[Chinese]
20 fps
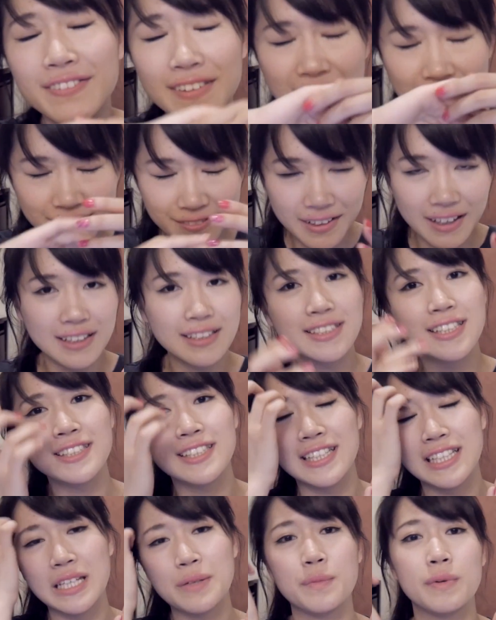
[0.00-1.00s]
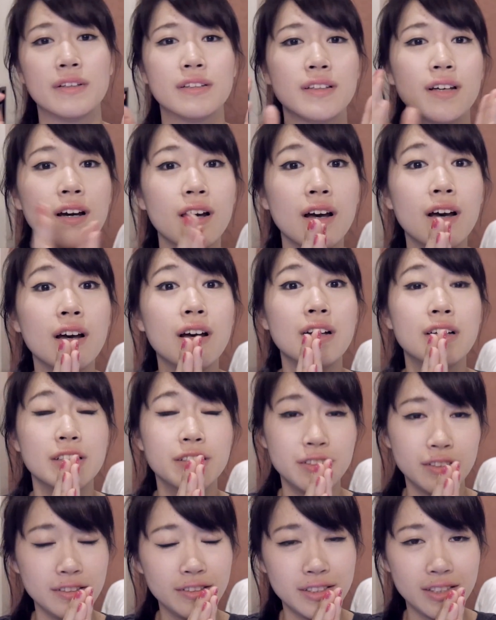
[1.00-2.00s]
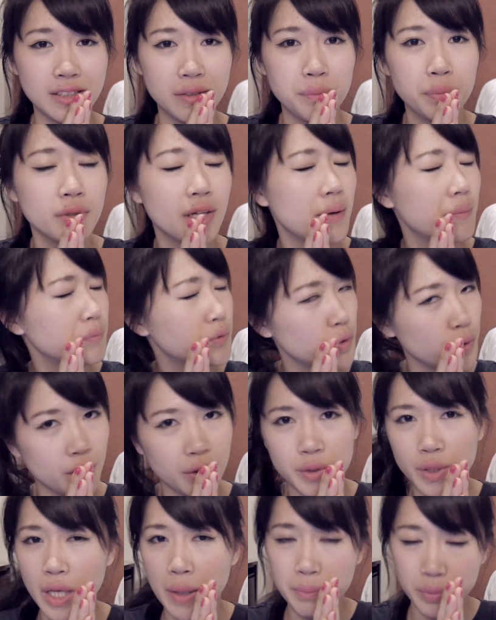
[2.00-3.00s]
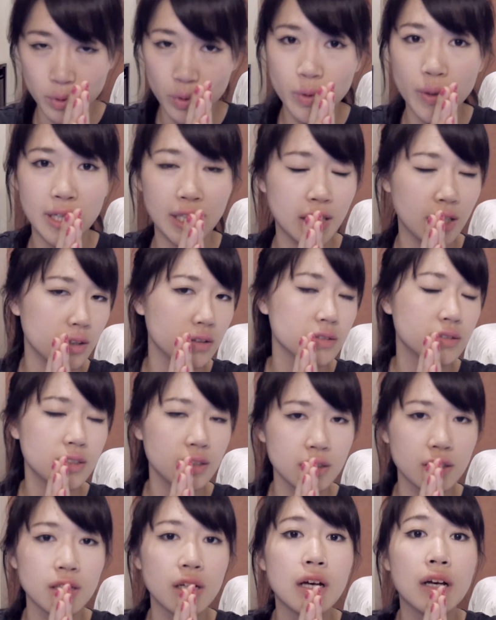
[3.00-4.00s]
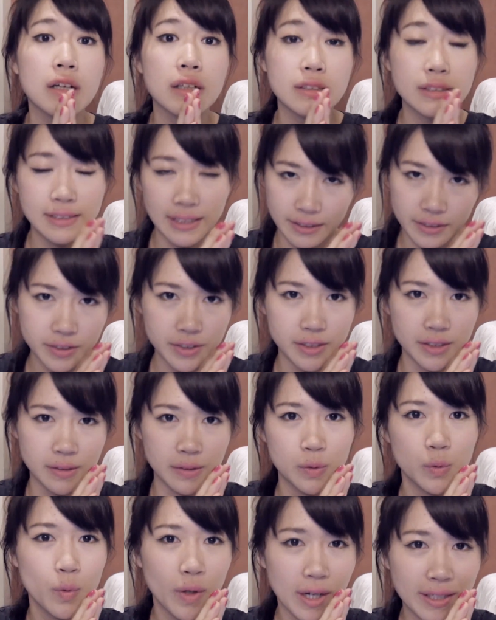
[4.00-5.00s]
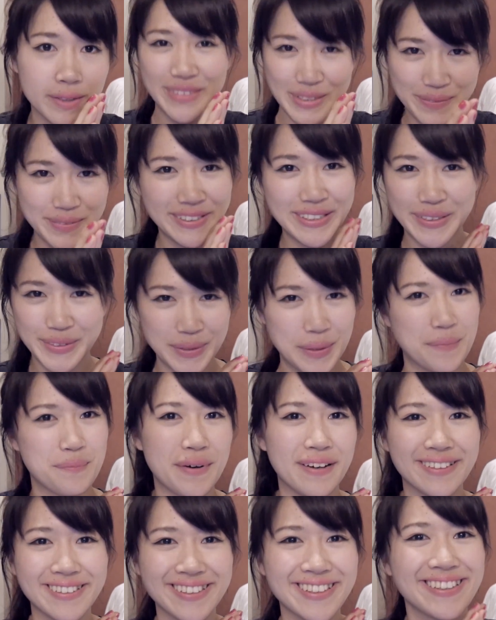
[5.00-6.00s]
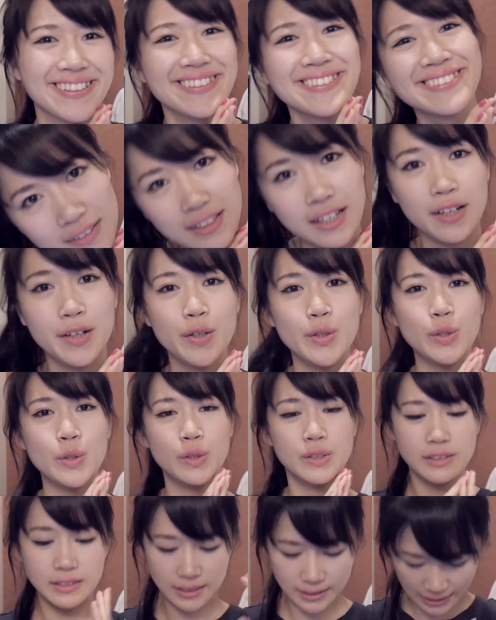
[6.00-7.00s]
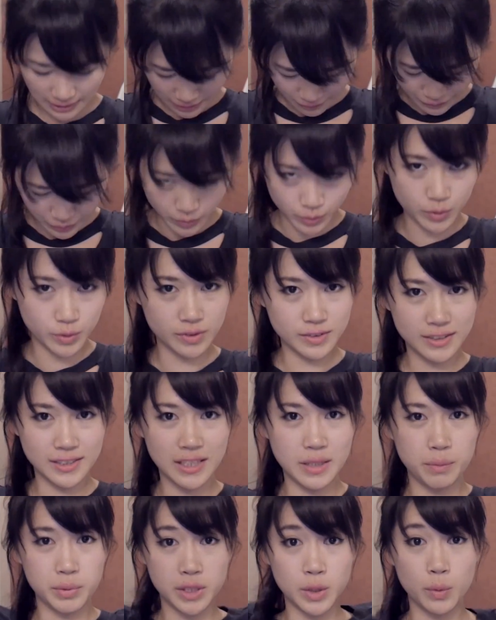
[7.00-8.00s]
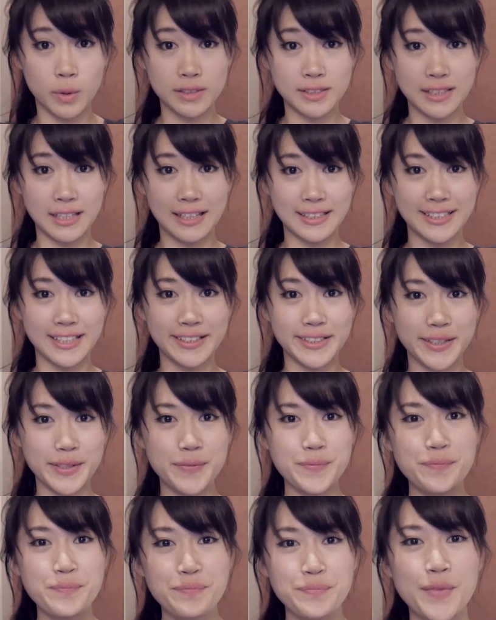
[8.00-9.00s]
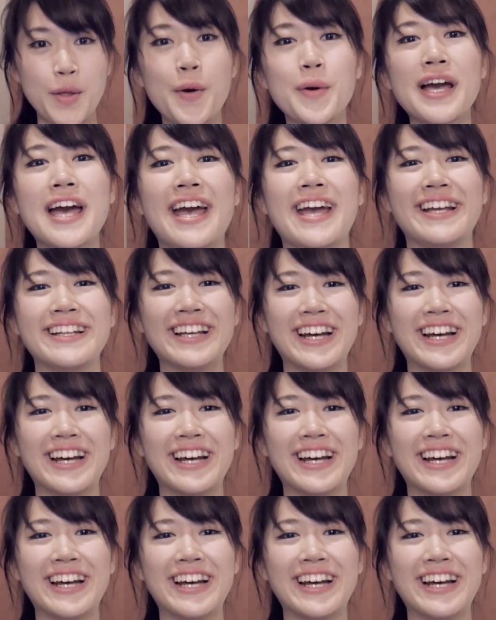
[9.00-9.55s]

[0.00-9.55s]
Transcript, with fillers: 非常非常谢谢你们的支持，不然绝对不会有这三十万。你们是最棒的。然后这件衣服真的不是我自己剪的。OK，